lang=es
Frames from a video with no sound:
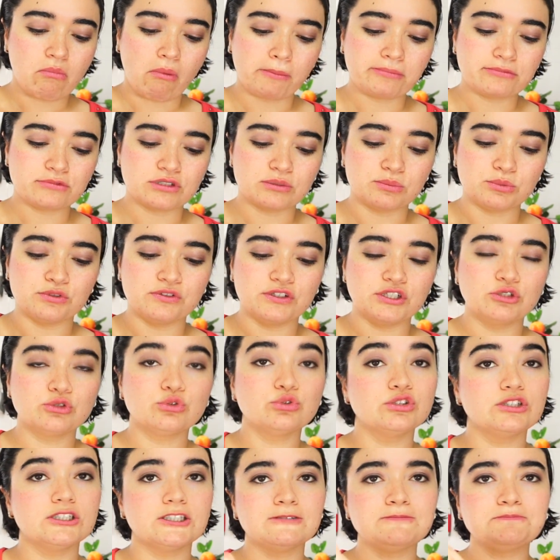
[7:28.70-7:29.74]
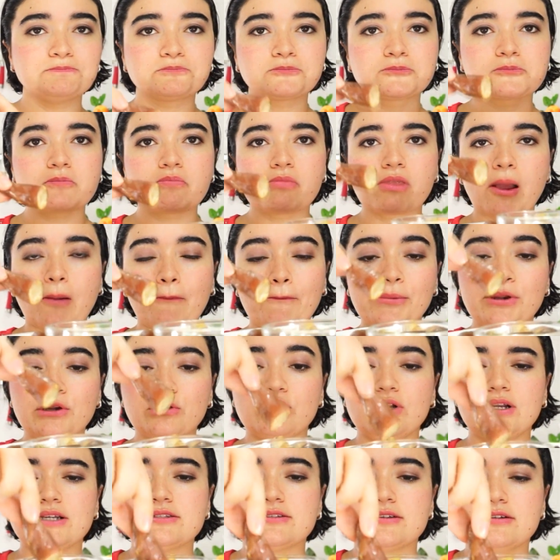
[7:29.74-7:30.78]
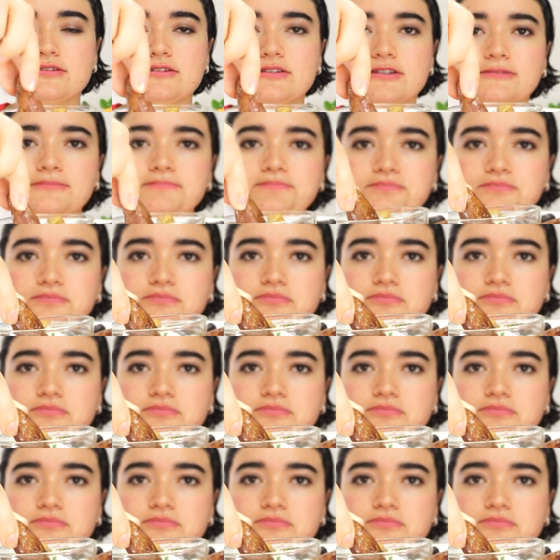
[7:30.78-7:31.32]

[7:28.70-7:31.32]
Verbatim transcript: Vamos a probar otra, pero con la salsa.